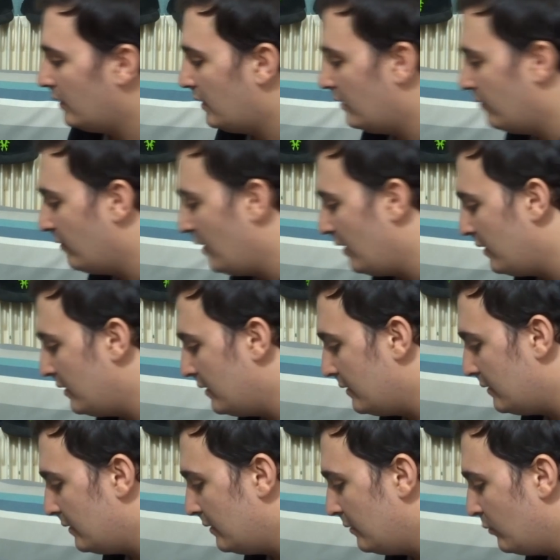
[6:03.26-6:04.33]
qui va
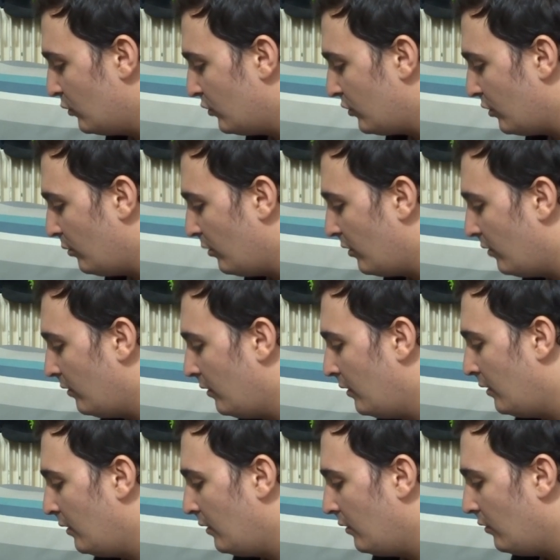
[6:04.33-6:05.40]
ici, il me semble.
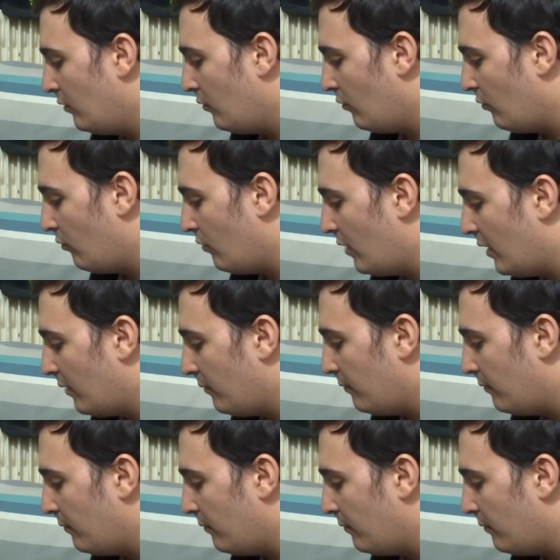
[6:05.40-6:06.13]
Voilà.